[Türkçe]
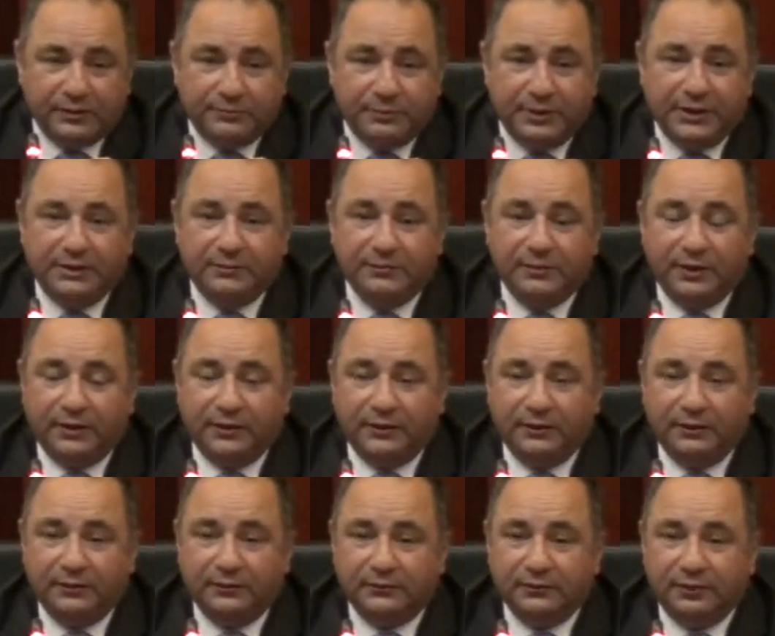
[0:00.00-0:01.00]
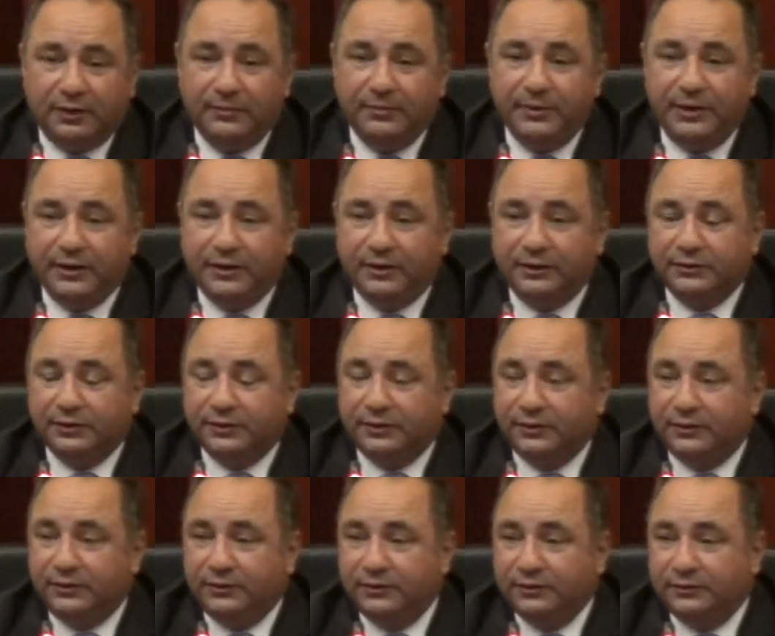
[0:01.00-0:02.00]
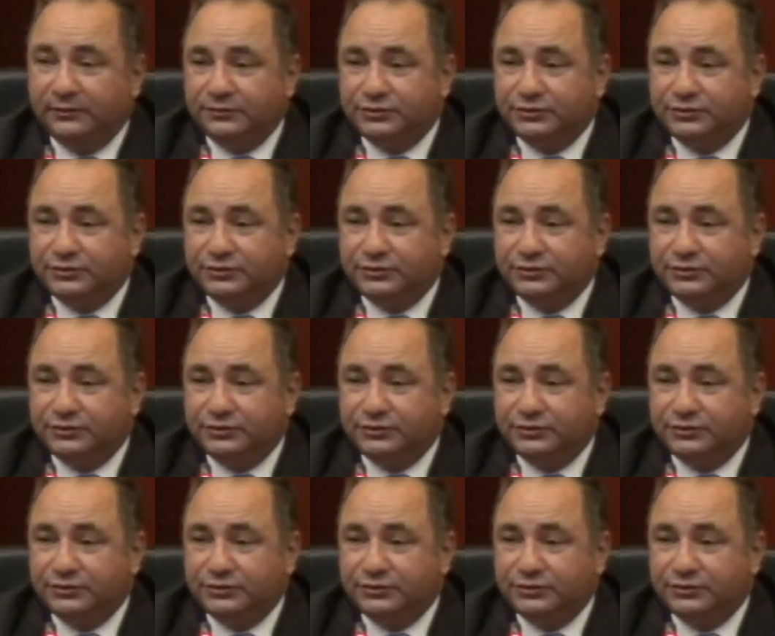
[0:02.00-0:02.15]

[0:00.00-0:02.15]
benim dedi Amerika'da dedi